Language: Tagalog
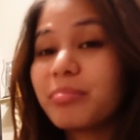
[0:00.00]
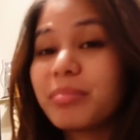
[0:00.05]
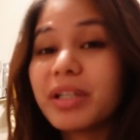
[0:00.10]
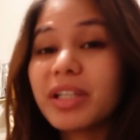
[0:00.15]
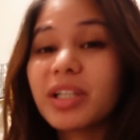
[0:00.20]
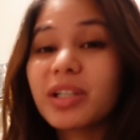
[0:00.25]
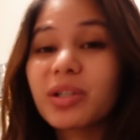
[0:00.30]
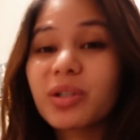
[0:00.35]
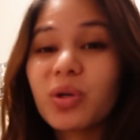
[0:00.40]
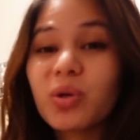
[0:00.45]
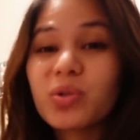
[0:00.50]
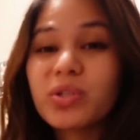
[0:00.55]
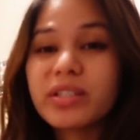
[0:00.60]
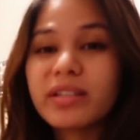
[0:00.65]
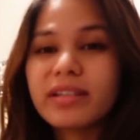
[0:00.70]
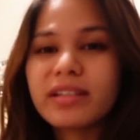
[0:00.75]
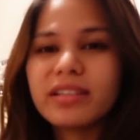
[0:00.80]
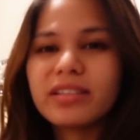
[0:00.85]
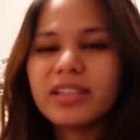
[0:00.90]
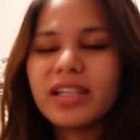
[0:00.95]

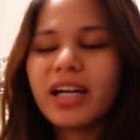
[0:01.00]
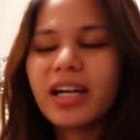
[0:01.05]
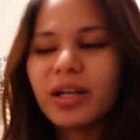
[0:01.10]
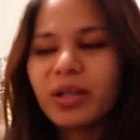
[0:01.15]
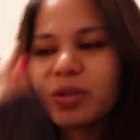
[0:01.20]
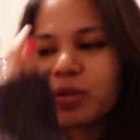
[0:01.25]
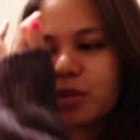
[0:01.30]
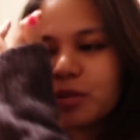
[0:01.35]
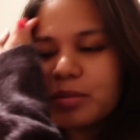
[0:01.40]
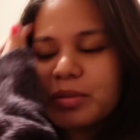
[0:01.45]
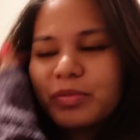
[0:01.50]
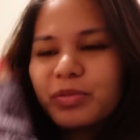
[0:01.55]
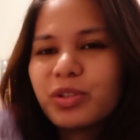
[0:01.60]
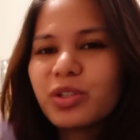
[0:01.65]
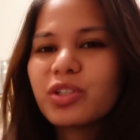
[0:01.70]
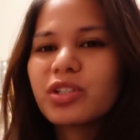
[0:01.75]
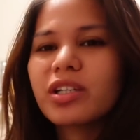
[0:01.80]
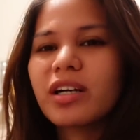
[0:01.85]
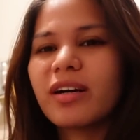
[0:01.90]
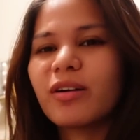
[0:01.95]
pinag-grocery niya ako ko
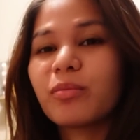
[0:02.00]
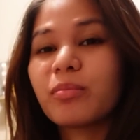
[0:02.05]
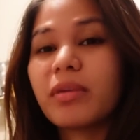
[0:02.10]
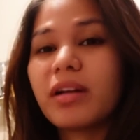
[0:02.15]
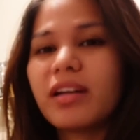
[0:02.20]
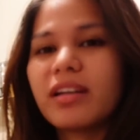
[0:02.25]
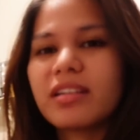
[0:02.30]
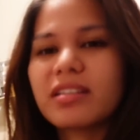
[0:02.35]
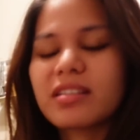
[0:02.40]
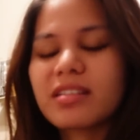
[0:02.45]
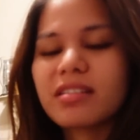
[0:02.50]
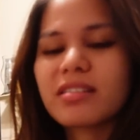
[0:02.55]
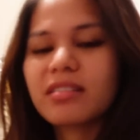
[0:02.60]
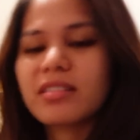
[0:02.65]
siya umalis.